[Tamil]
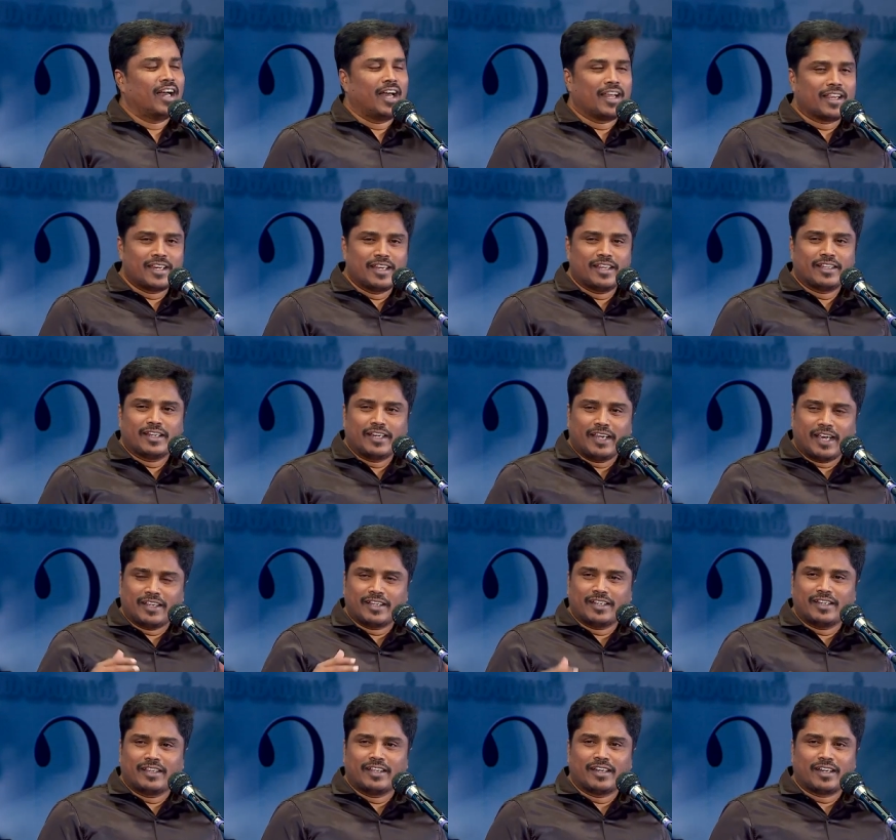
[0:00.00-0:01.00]
அதினதினை
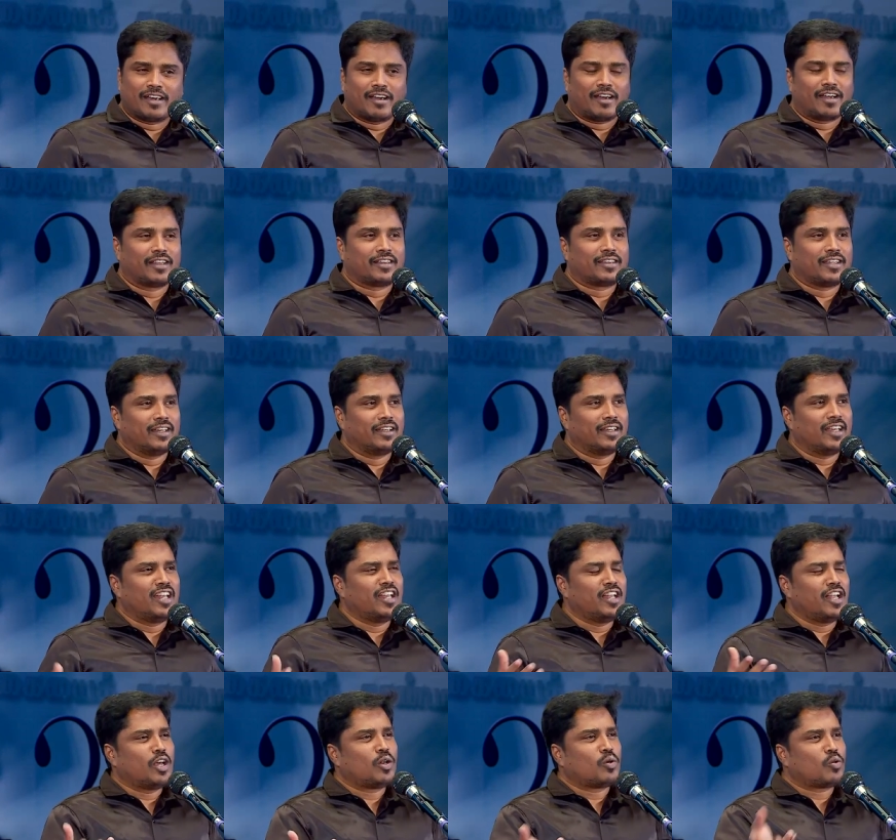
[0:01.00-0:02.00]
அதினதின் காலத்தில்
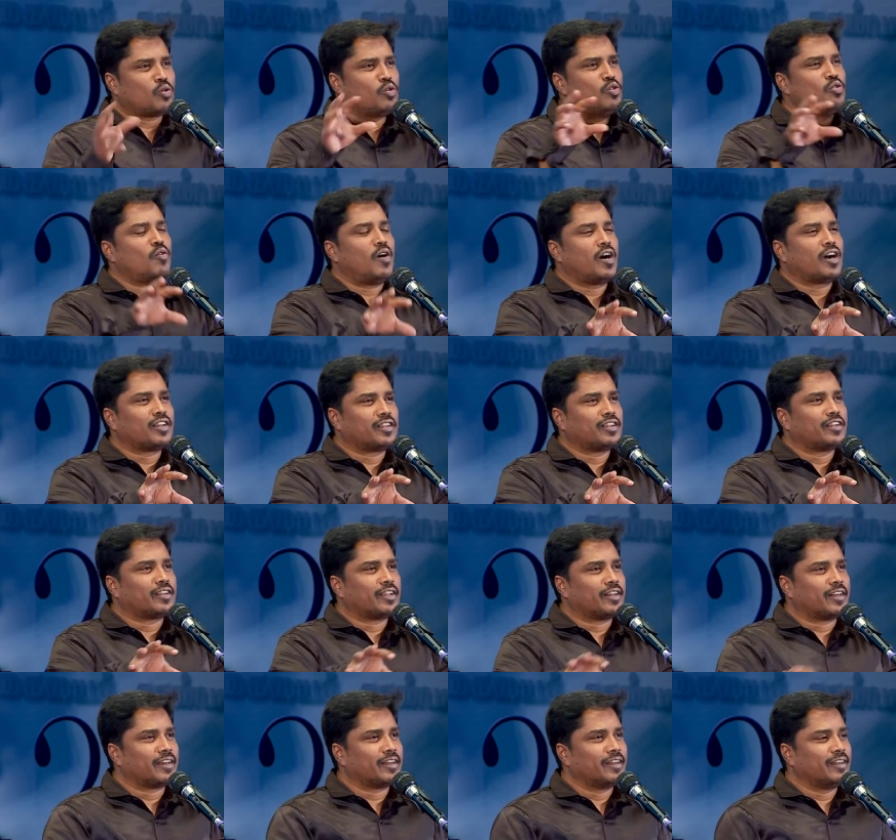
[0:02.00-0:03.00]
எல்லாருக்குள்ளும்
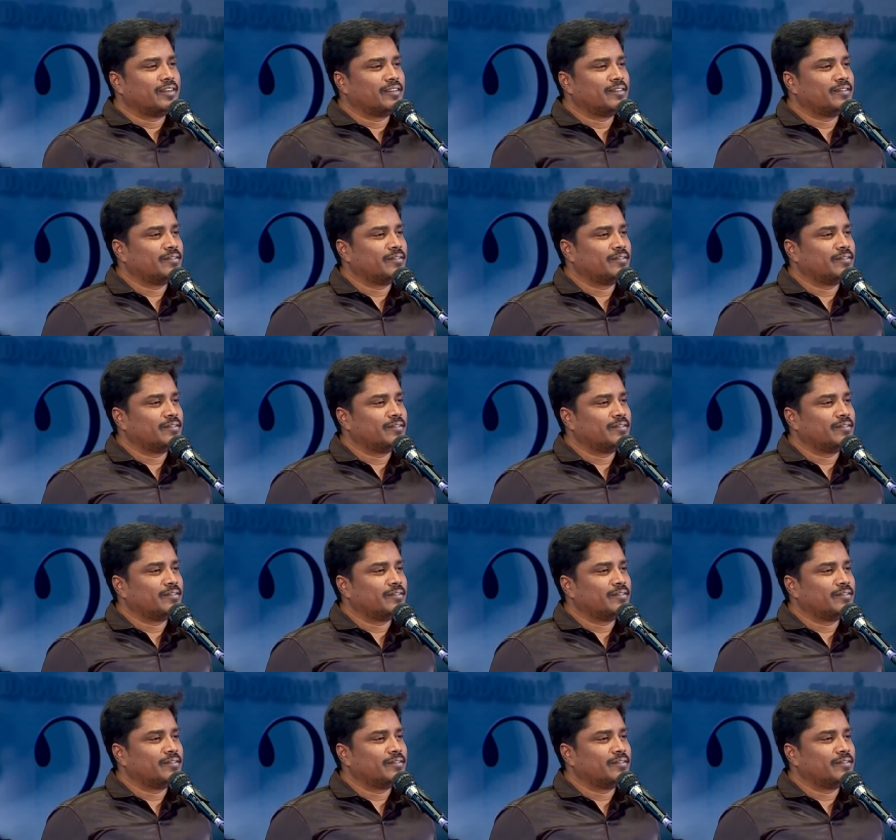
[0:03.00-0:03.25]
வாக்குத்தத்தை இருக்குது